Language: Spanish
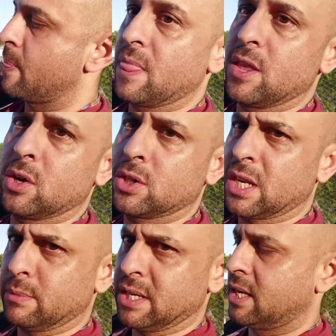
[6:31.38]
de
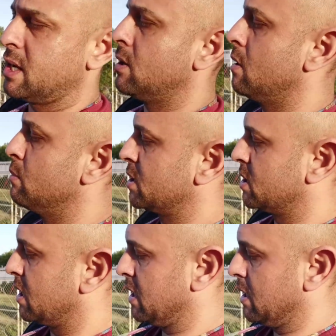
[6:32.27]
otra manera. No lo vamos a
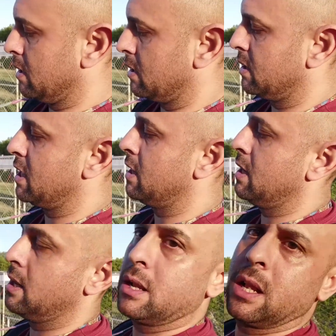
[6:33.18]
hacer desde
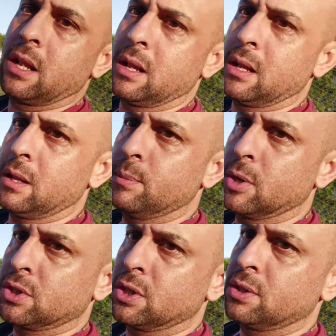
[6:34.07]
el
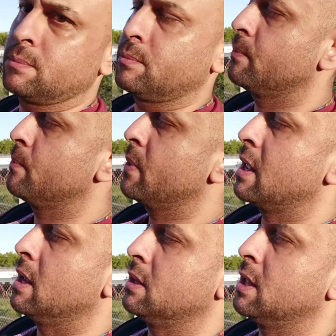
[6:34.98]
botón
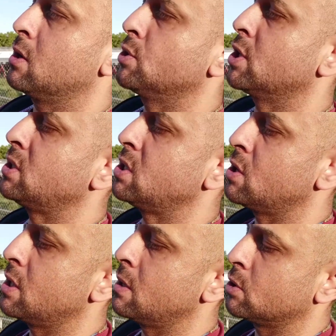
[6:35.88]
del control, sino
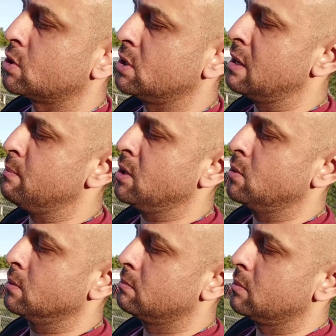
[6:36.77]
desde el botón del
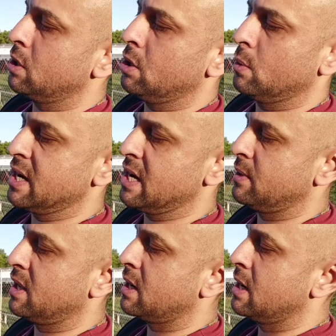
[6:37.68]
menú. Lo van a
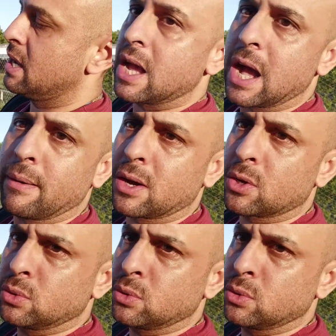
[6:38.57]
ver abajo